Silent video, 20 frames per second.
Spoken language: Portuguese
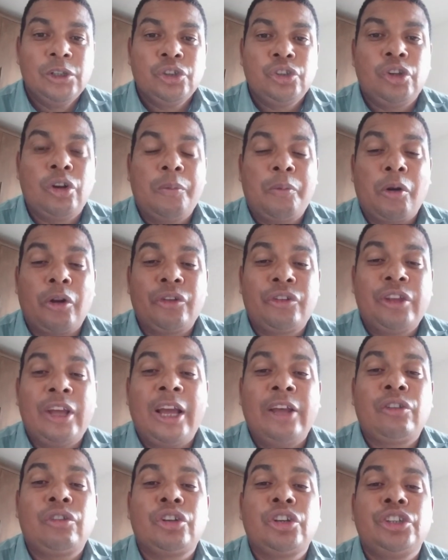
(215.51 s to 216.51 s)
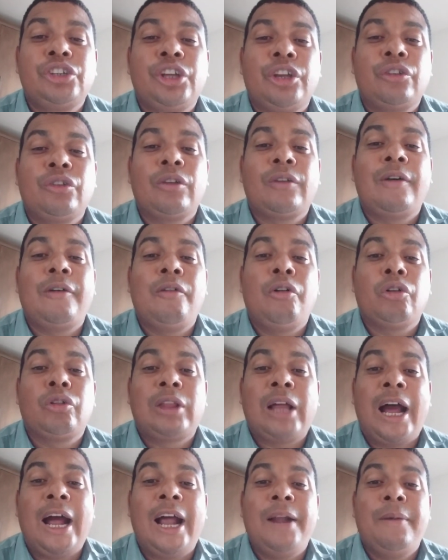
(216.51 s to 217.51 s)
Tira o processo que Jesus vai
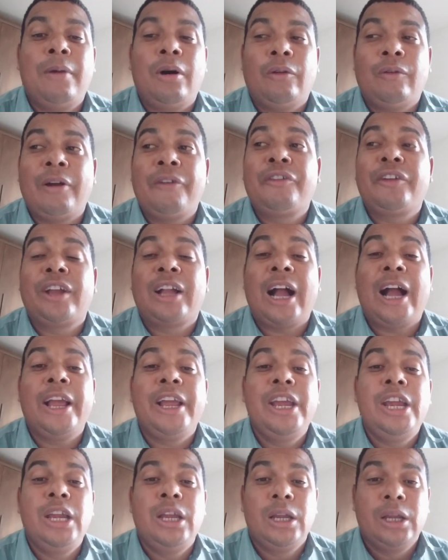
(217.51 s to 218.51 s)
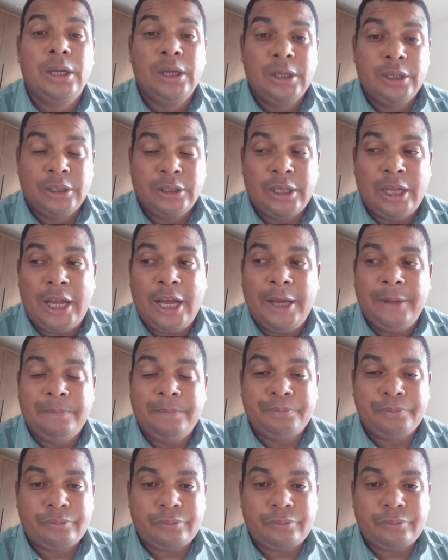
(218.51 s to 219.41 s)
voltar, irmão, vai ficar aí, né?